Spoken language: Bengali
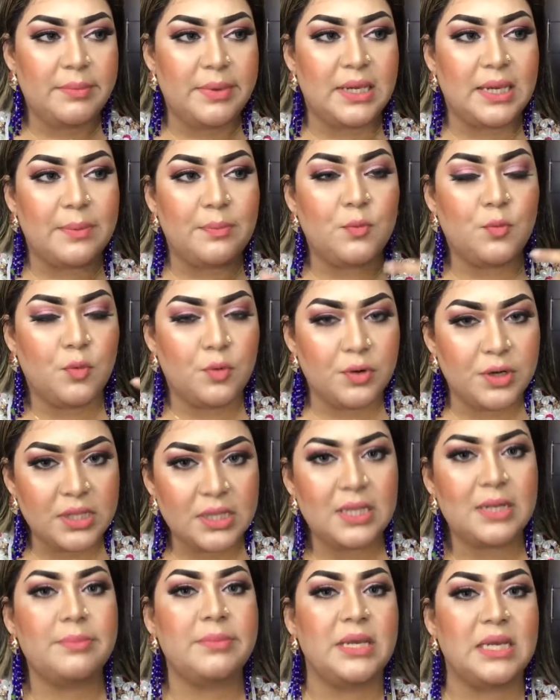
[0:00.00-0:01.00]
মেকআপ করে
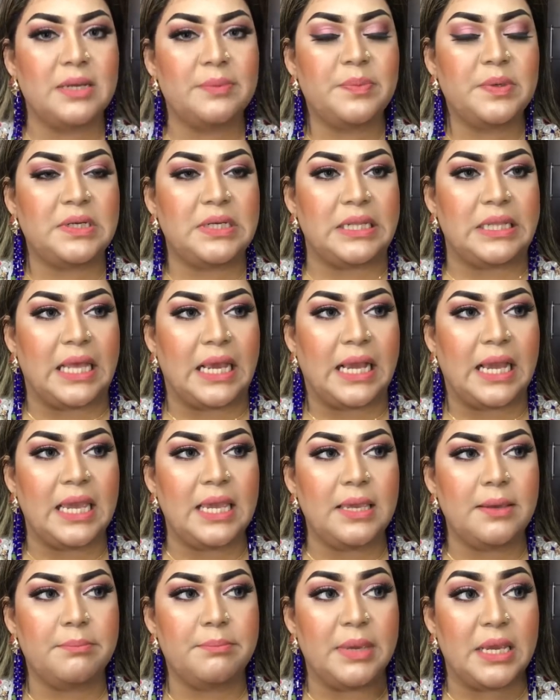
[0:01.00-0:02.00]
দেন মেকআপেরটা
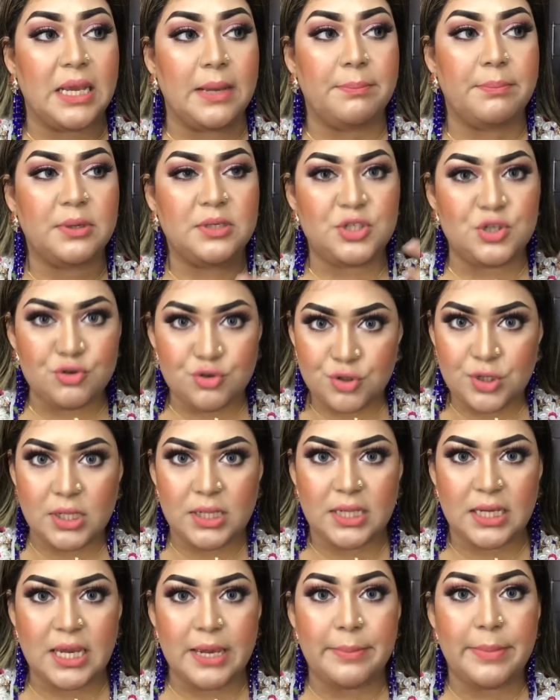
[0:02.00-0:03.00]
দেখাই মেকআপ টিউটোরিয়াল
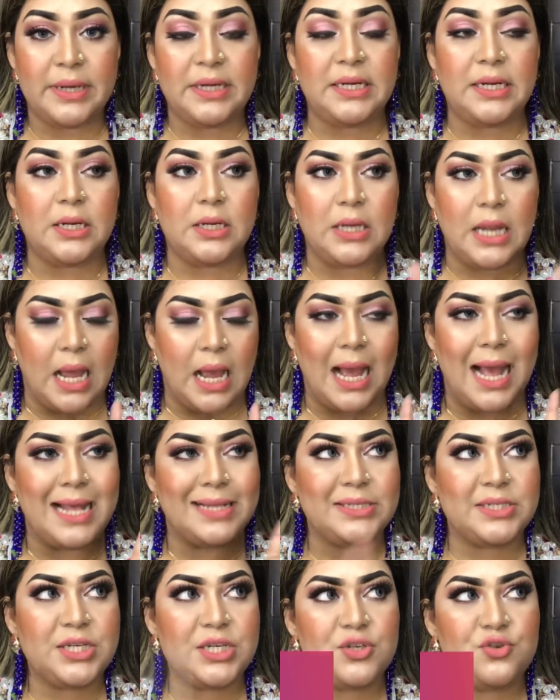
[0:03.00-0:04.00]
দেখাই বাট না
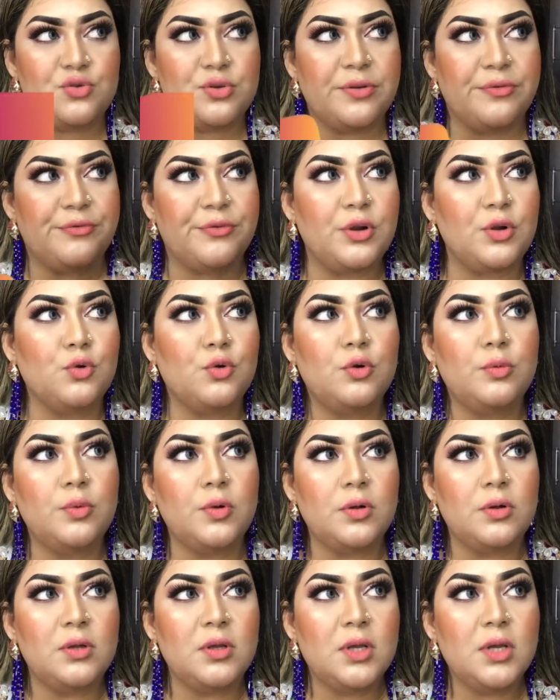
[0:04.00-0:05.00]
আজকে একটু ডিফারেন্ট
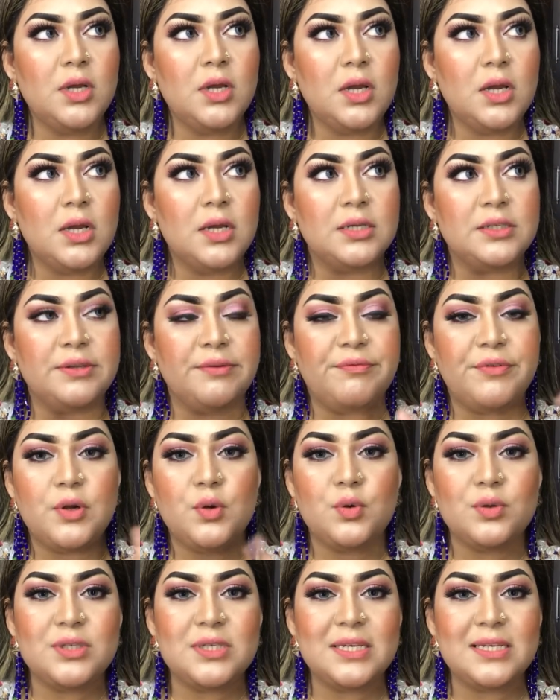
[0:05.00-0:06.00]
করবো
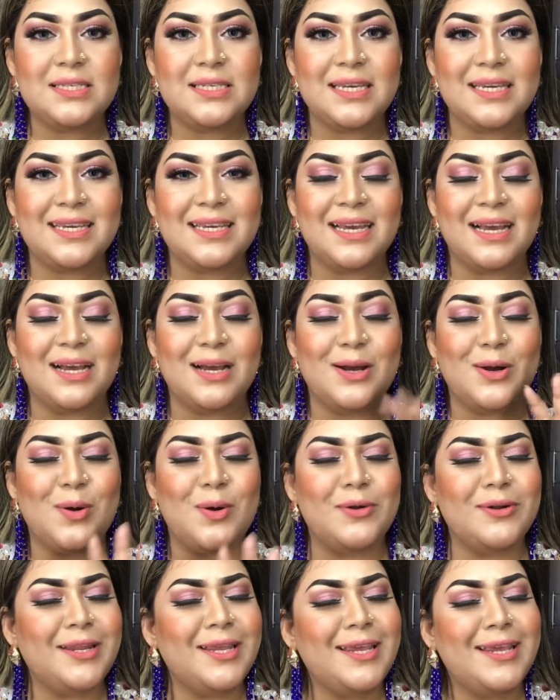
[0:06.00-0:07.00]
ডিফারেন্ট হচ্ছে যে
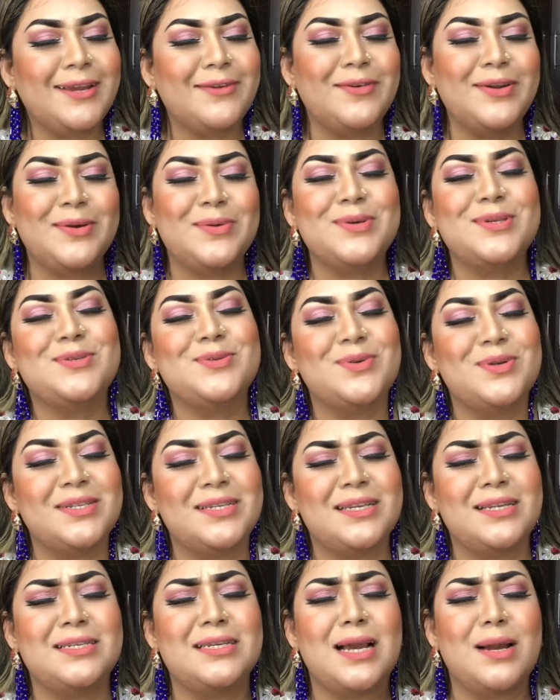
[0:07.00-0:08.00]
অনেক রিকোয়েস্ট
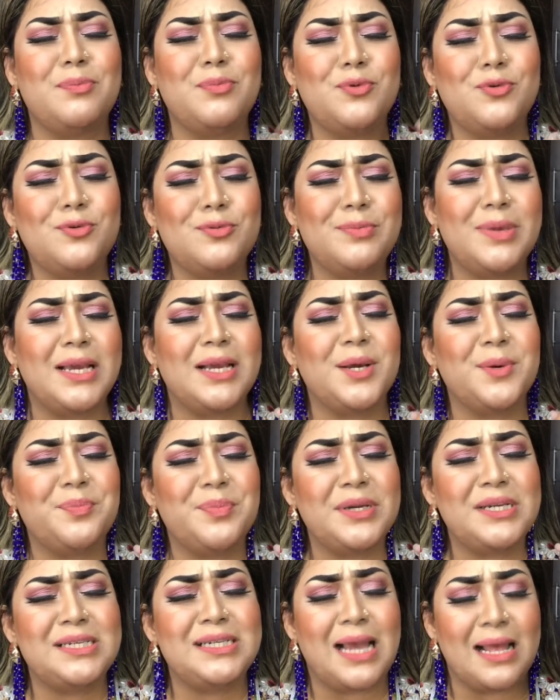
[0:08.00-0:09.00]
করেছিল যে আপু
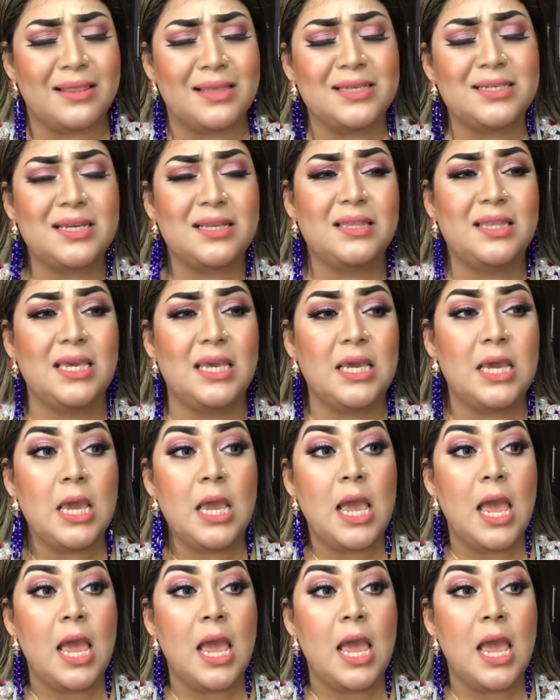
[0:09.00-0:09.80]
মেকআপের সাথে সাথে